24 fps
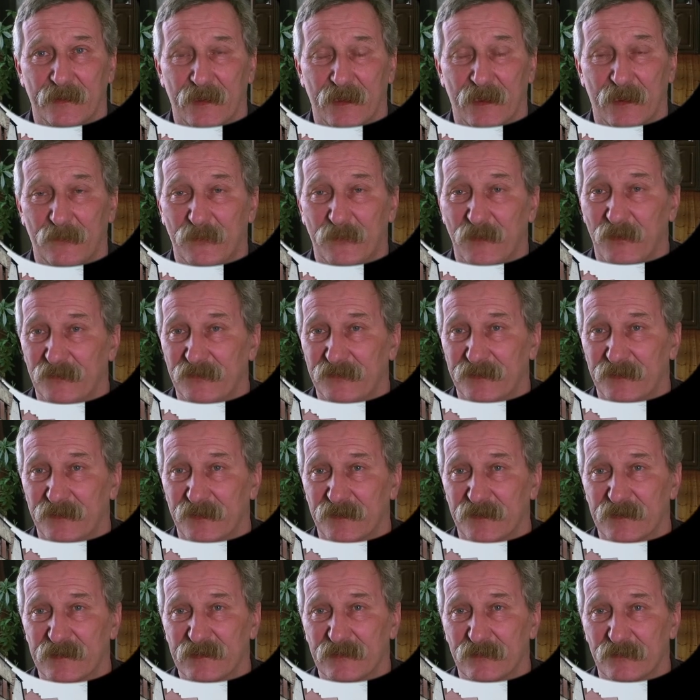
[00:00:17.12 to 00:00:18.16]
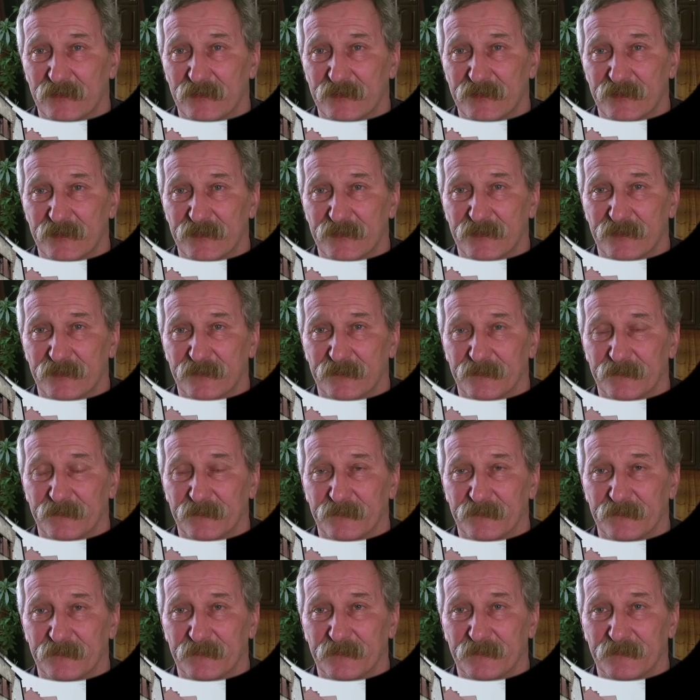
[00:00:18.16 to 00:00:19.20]
a powinien służyć.
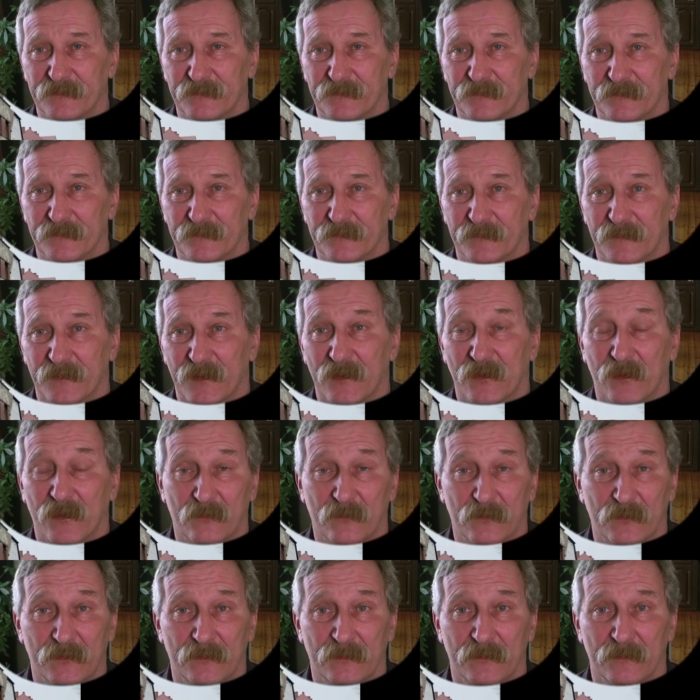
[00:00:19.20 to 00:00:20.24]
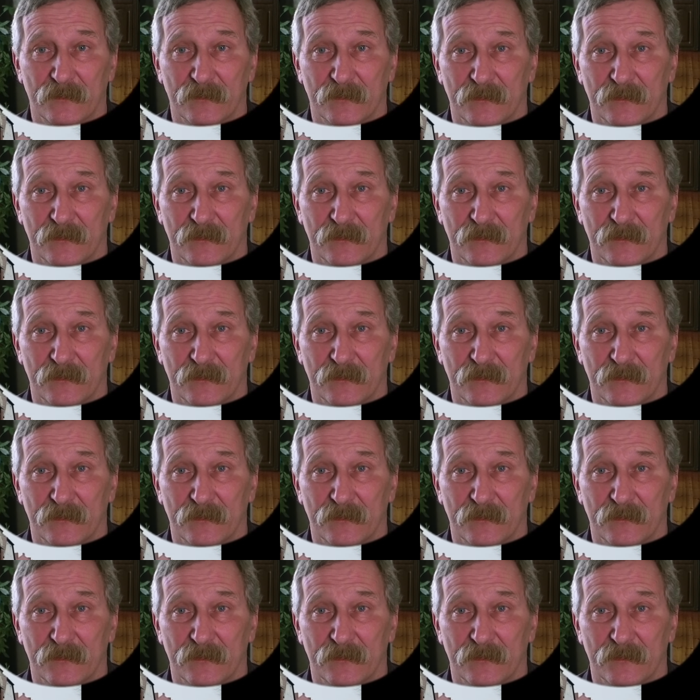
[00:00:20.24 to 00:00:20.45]
Komu?